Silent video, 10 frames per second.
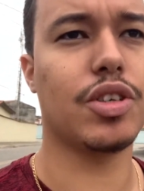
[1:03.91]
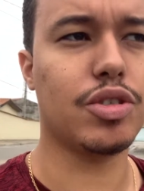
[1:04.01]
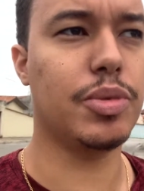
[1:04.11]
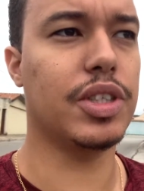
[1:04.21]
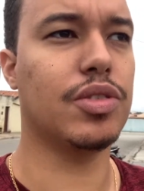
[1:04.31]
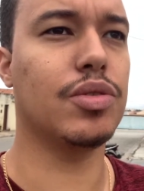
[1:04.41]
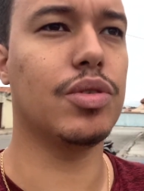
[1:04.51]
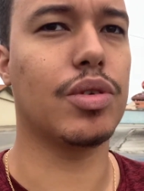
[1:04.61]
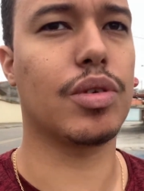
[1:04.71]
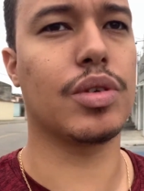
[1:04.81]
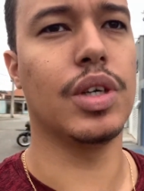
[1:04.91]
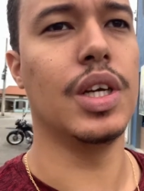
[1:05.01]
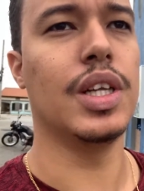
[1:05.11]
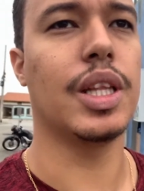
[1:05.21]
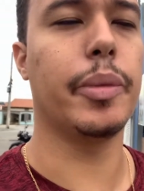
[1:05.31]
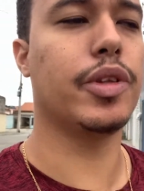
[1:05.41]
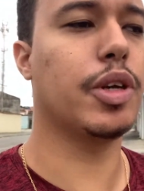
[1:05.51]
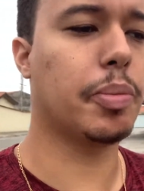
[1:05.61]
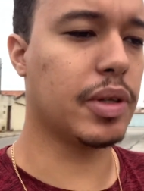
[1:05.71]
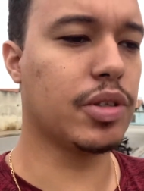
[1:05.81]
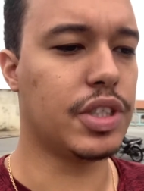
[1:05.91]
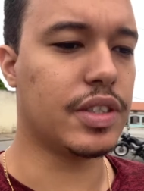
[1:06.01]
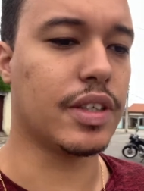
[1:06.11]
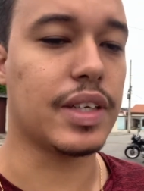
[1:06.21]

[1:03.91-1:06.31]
só sobre isso no, na mentoria para lojistas.